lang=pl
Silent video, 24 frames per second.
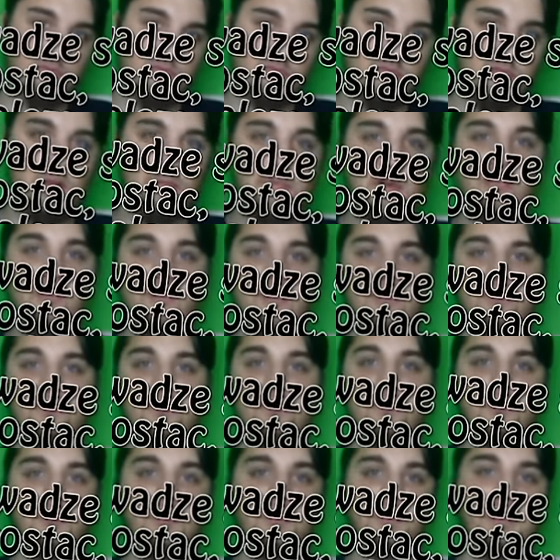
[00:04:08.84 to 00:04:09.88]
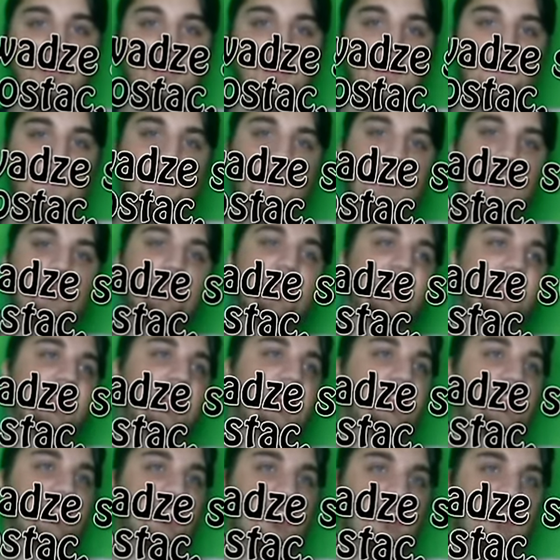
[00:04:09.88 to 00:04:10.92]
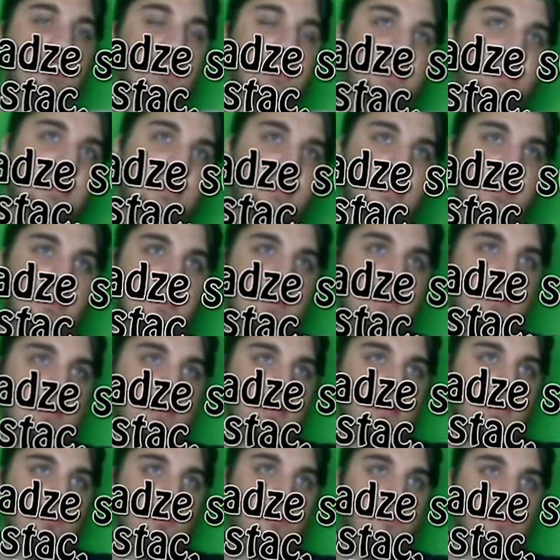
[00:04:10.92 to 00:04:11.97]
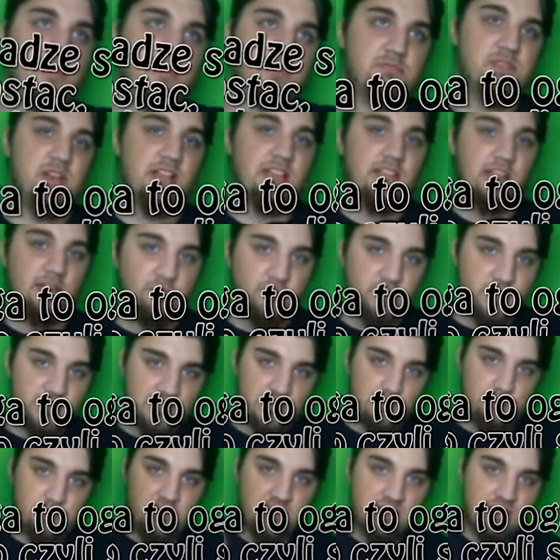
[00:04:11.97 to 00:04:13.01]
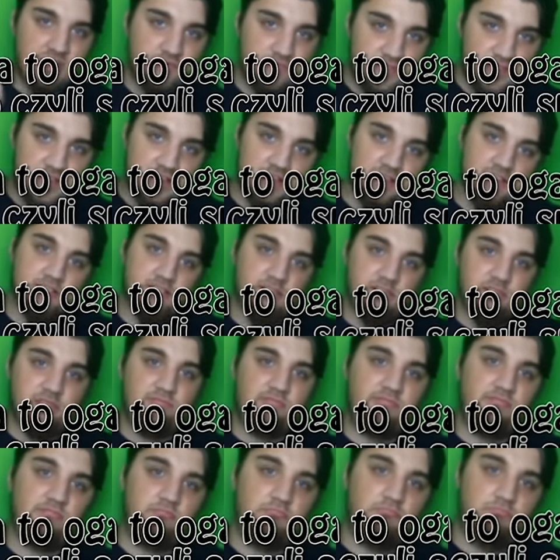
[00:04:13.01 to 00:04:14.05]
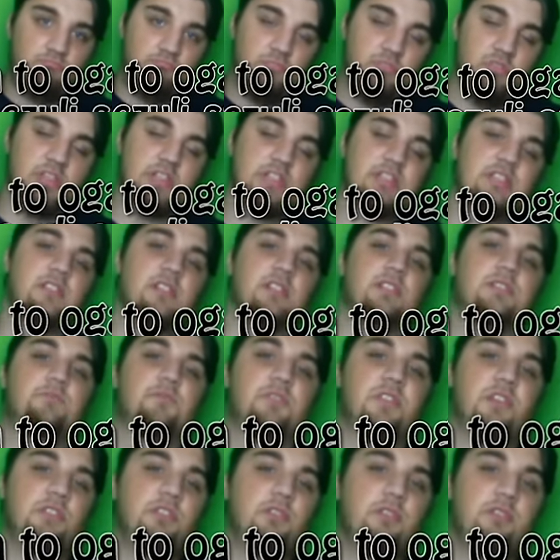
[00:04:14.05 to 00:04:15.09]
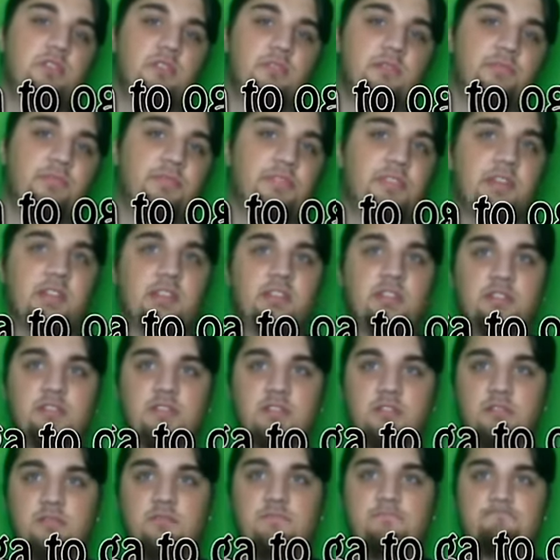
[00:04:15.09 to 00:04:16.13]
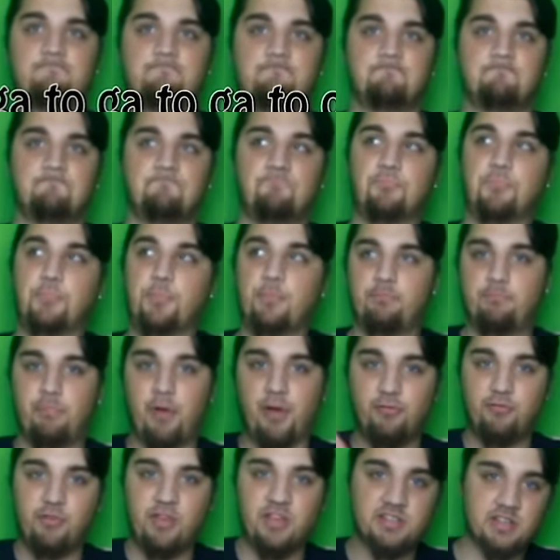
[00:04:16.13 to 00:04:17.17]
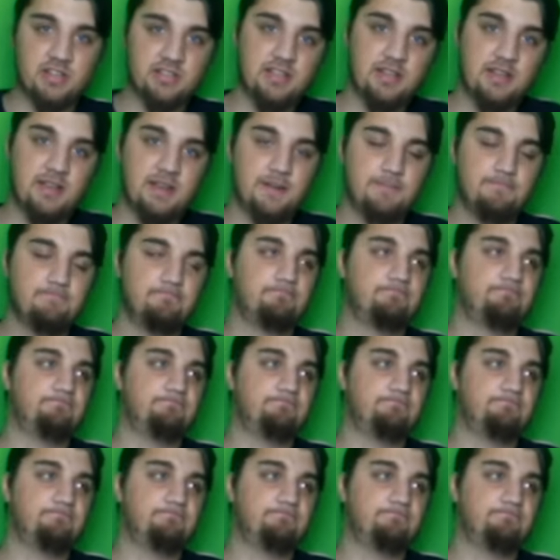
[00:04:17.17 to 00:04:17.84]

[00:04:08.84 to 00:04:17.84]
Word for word: Ma pełną swobodę. Nie ma tak, że powiedzmy, atakuje cię przeciwnik z, z przodu, to, to co? Parujesz atak?